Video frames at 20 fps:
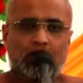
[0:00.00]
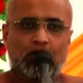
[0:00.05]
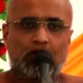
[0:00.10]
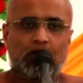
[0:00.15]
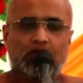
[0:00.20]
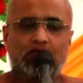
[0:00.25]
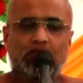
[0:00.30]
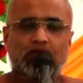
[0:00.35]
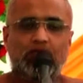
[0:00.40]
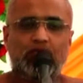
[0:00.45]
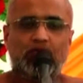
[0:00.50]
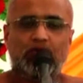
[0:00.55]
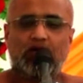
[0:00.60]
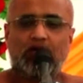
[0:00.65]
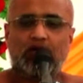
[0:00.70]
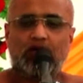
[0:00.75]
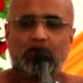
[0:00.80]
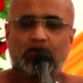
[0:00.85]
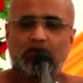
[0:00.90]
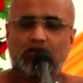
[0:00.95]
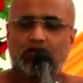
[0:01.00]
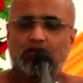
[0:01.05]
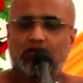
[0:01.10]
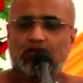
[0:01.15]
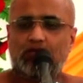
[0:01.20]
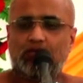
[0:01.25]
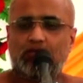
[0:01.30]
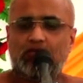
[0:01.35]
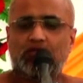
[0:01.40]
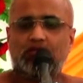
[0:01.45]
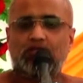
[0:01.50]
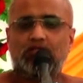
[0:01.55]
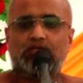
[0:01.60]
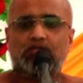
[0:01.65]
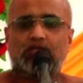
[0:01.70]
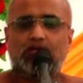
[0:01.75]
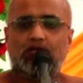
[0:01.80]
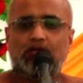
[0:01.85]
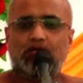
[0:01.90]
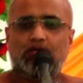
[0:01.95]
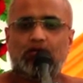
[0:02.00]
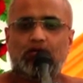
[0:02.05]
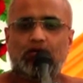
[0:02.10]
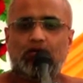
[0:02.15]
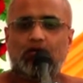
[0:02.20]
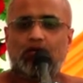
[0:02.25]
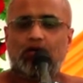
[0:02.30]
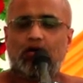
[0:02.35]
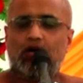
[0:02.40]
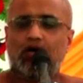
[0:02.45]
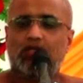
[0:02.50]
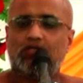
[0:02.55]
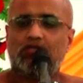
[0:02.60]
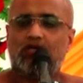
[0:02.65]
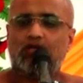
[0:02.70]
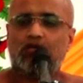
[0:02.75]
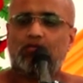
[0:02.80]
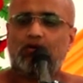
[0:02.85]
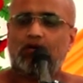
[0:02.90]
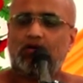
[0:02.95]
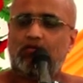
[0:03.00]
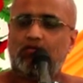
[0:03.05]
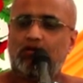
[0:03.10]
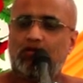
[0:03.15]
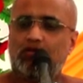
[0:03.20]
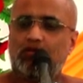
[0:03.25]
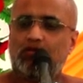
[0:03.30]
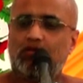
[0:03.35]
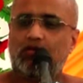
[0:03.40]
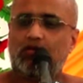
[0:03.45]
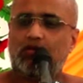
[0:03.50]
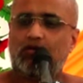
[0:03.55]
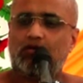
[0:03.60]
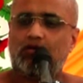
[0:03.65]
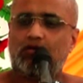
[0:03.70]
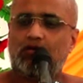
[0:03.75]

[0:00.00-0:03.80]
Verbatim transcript: आदि पुराण आदि के निमित्त से आचार्य भगवंत ने